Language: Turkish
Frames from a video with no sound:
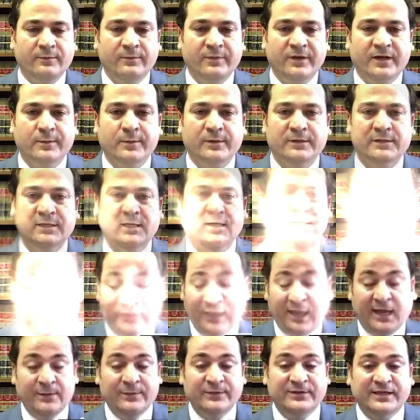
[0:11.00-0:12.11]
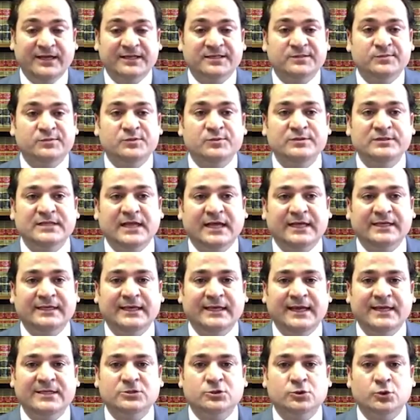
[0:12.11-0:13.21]
Merhabalar. Diğer bir takipçimizden
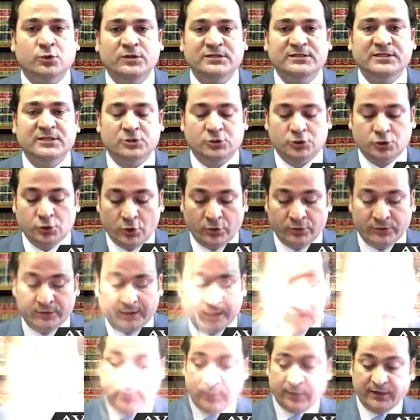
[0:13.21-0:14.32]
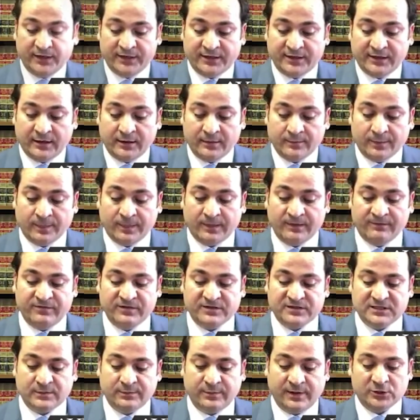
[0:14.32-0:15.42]
gelen soru ise şu yönde. Amerika
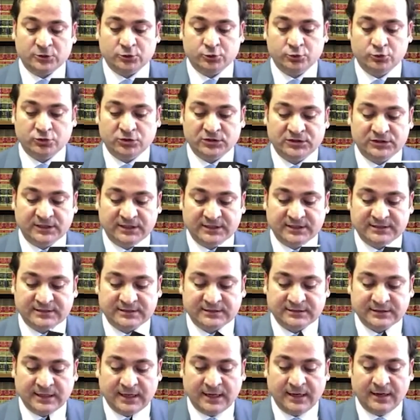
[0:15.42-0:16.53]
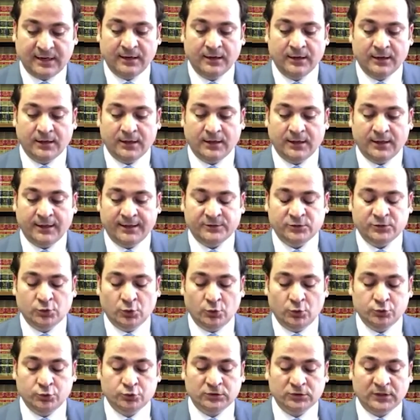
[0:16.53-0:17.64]
vize başvurusu sırasında e,
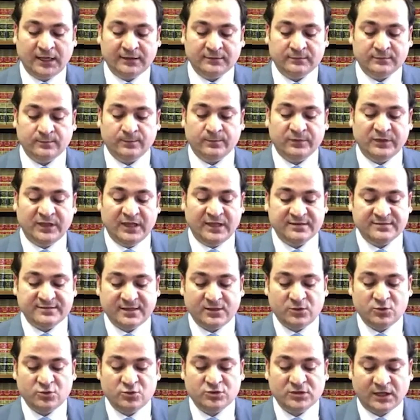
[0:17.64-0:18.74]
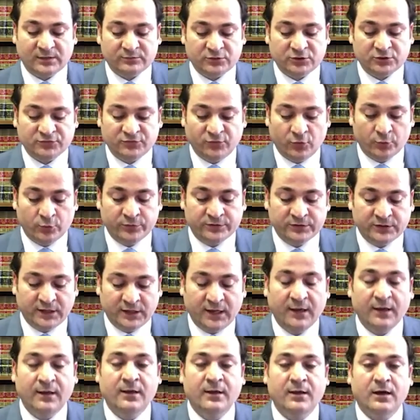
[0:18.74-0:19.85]
doldurulan DS 160
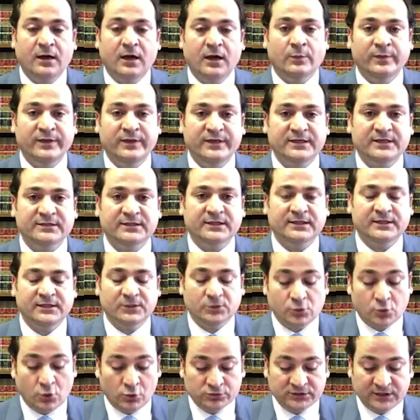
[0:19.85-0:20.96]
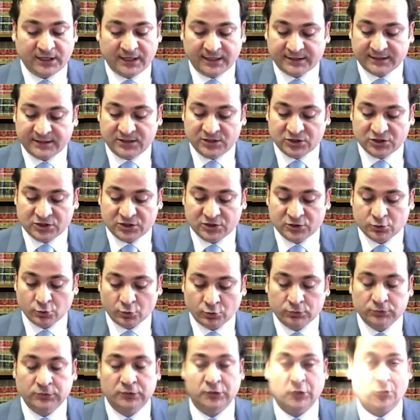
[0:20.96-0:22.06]
formunda Amerika'daki kontak kişi
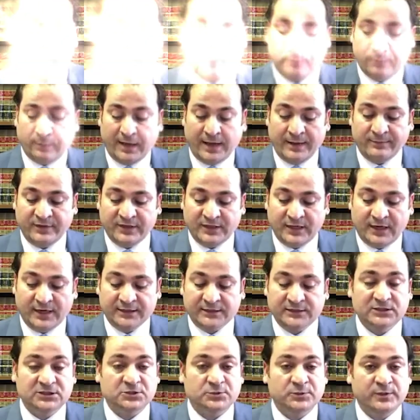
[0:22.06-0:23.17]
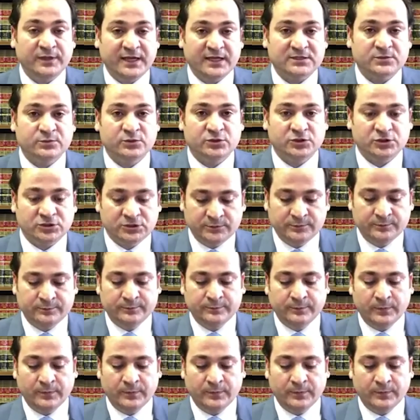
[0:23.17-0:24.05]
soruluyor. Ben bir arkadaşımı yazmıştım.